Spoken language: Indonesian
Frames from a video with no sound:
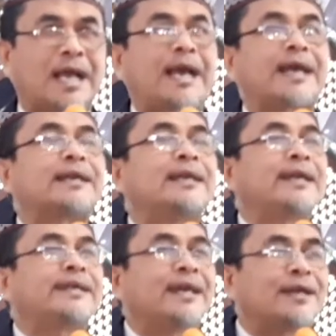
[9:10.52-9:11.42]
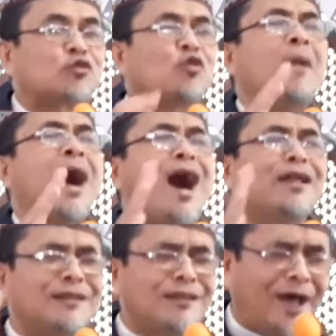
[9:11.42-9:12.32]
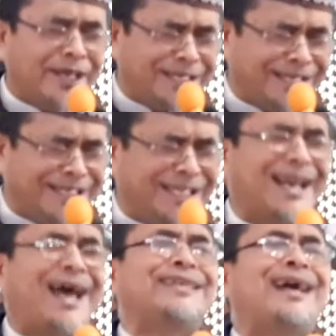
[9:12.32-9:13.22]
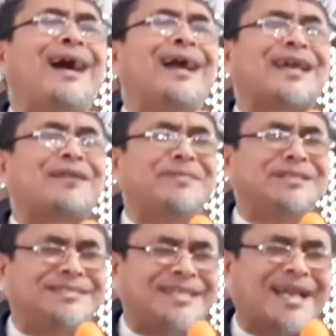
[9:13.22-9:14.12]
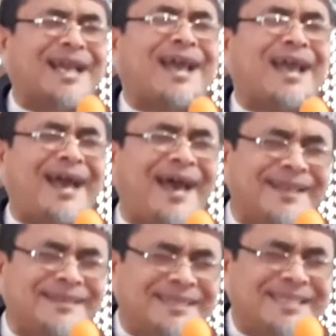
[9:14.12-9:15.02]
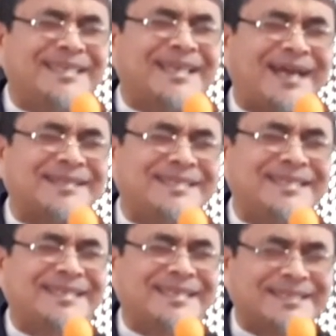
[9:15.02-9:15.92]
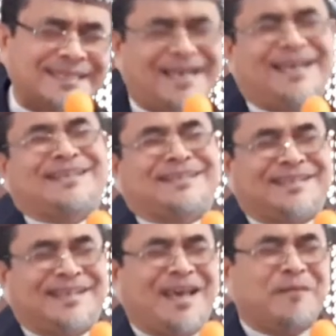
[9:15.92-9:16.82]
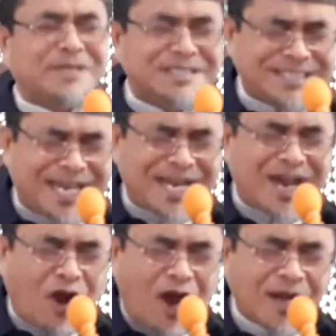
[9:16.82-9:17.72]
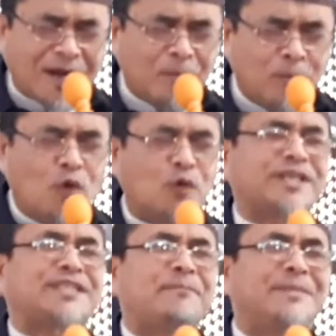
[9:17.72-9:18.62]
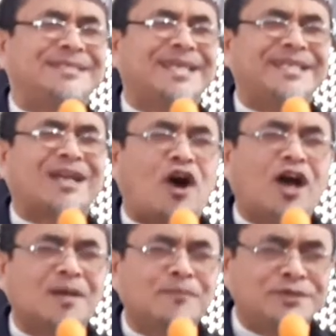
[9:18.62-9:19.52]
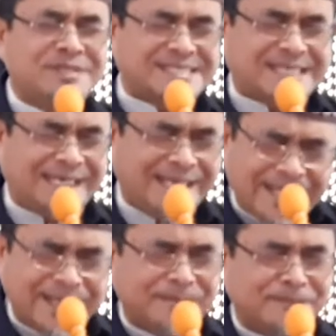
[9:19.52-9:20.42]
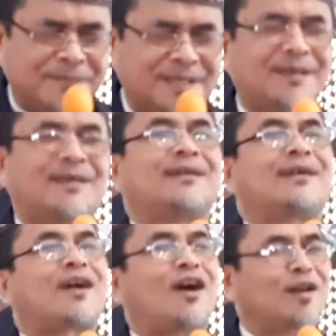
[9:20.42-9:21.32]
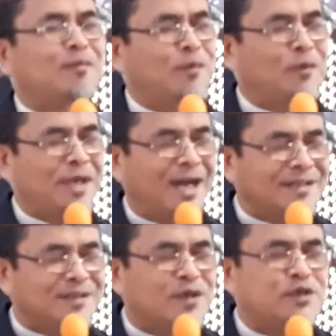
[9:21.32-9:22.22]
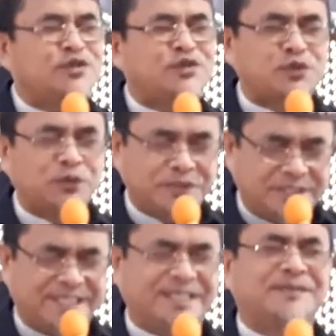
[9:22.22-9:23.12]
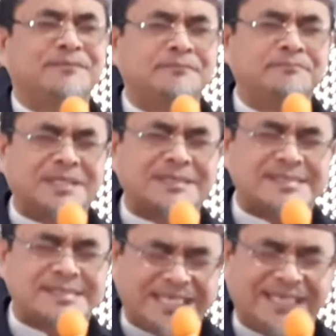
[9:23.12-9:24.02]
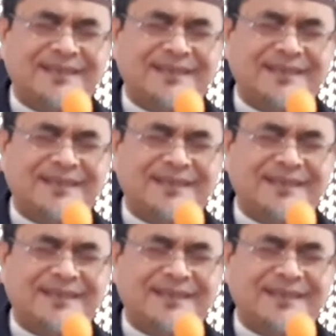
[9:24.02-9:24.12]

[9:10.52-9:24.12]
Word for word: karena dengan rumah Allah inilah yang akan menjaga hati-hati kita. Menjaga kalbu kita menjadi kalbun salim. Kalbu yang suci, bersih.